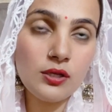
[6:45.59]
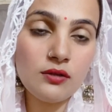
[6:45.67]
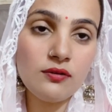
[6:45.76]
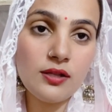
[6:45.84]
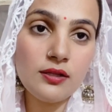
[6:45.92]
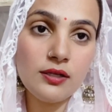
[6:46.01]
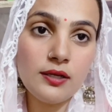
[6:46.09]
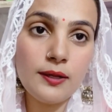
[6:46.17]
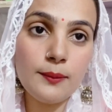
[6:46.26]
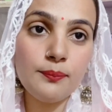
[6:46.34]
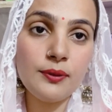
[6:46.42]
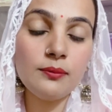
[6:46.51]
ही ज़्यादा ही है
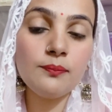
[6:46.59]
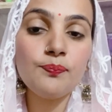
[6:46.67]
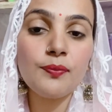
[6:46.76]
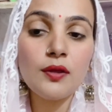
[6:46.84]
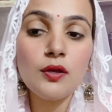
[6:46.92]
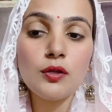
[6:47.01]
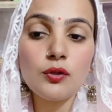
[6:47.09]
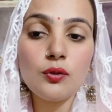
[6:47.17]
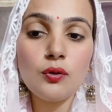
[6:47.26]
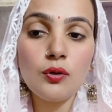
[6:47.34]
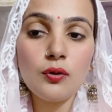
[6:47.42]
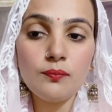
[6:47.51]
अब भी तो